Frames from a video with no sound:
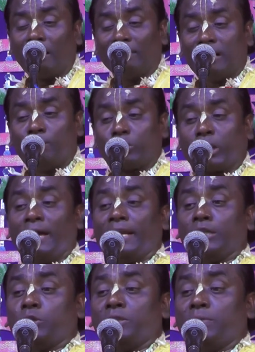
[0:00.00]
রাজা
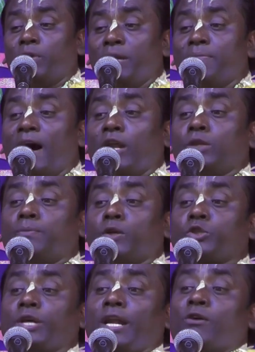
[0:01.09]
রে যদি বলি
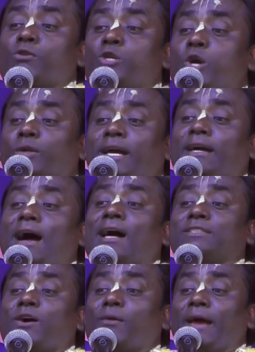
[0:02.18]
ভারতবর্ষের ঔষধে
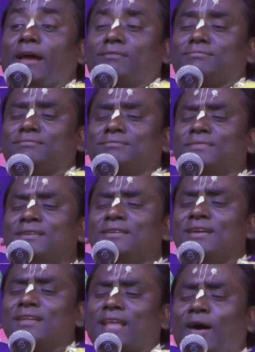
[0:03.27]
কাজ হবে
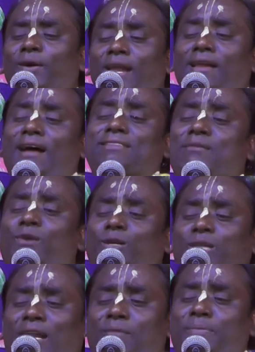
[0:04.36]
তাহলে রাজা
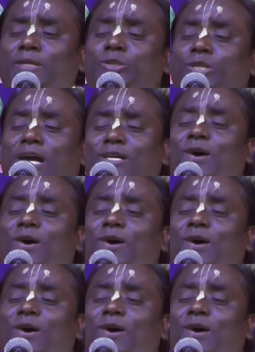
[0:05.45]
মশারে বিশ্বাস